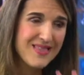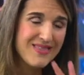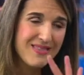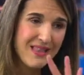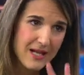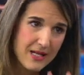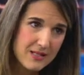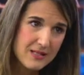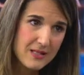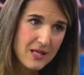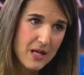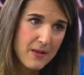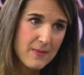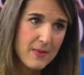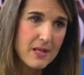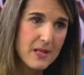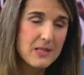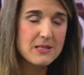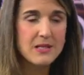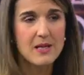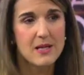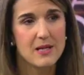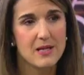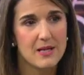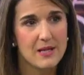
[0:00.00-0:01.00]
Tres
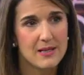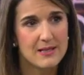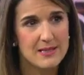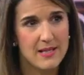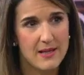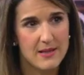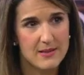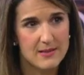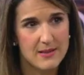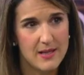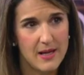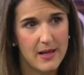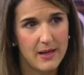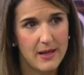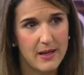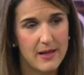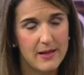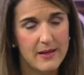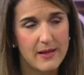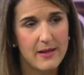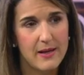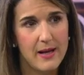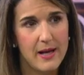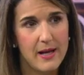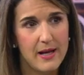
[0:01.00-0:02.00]
temas se
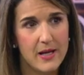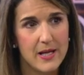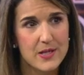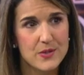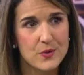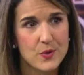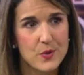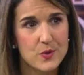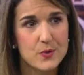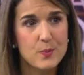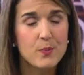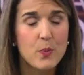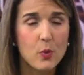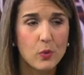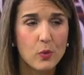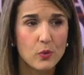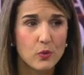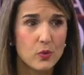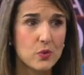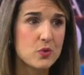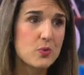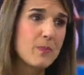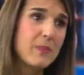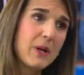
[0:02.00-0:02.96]
destacan en esos puntos.